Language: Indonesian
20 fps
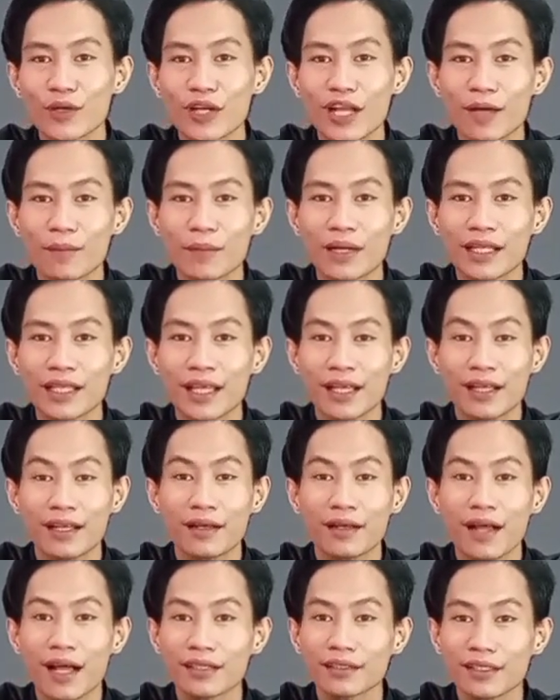bolak-balik
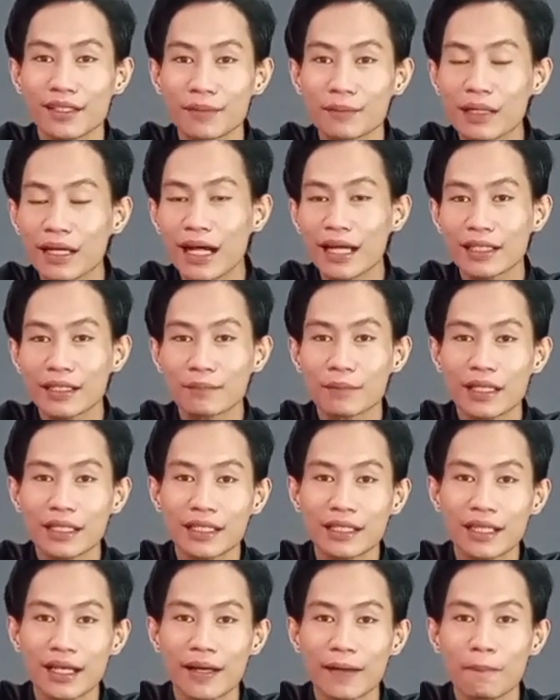antara Mekah dan
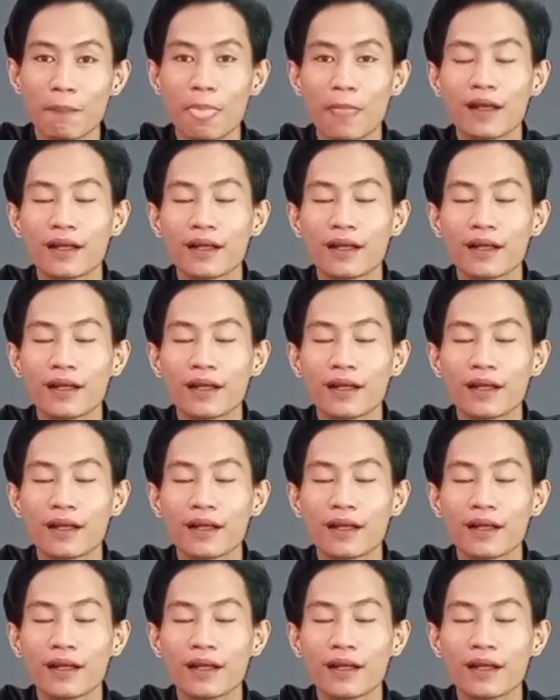Madinah.